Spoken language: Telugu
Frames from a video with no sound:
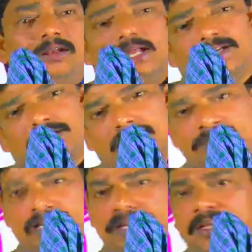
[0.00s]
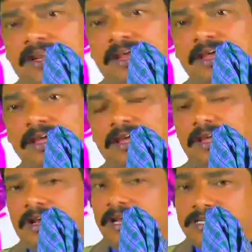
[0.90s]
నష్టం జరిగిన
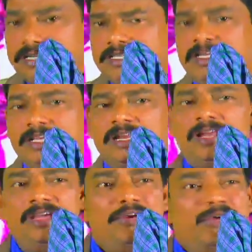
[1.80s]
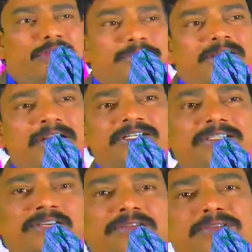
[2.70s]
నష్టం జరిగిందన్న కొంతమంది నష్టం
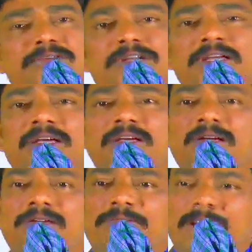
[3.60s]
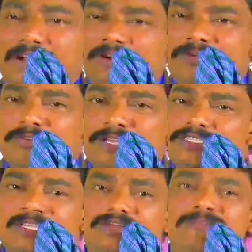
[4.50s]
జరుగుతుంటే వెనకడుగు
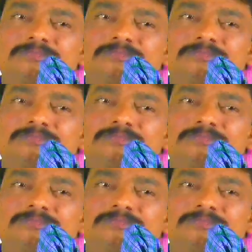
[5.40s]
వేస్తారు